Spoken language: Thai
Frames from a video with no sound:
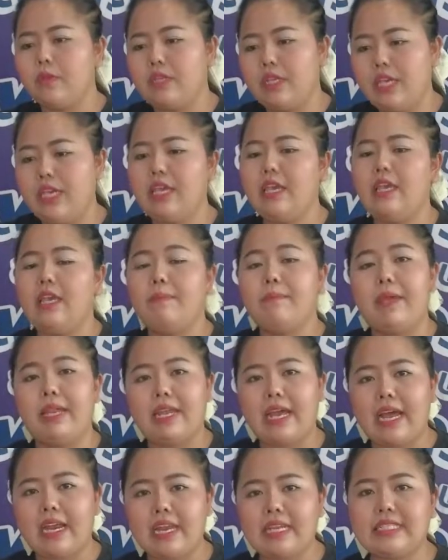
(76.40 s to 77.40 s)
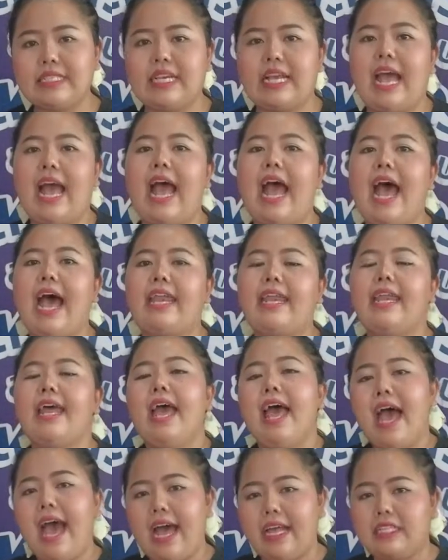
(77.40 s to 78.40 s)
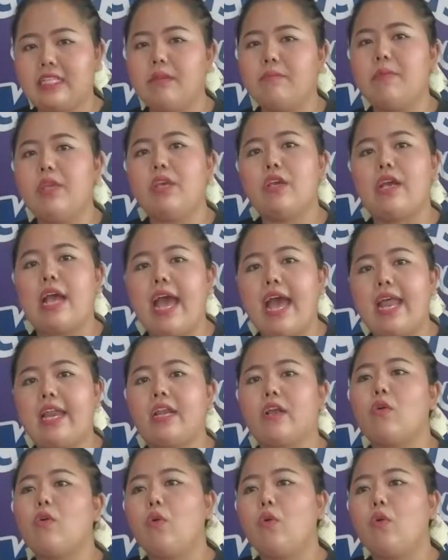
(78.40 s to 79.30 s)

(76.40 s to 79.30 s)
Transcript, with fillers: ที่เป็นข้าราชการอาจจะมีการ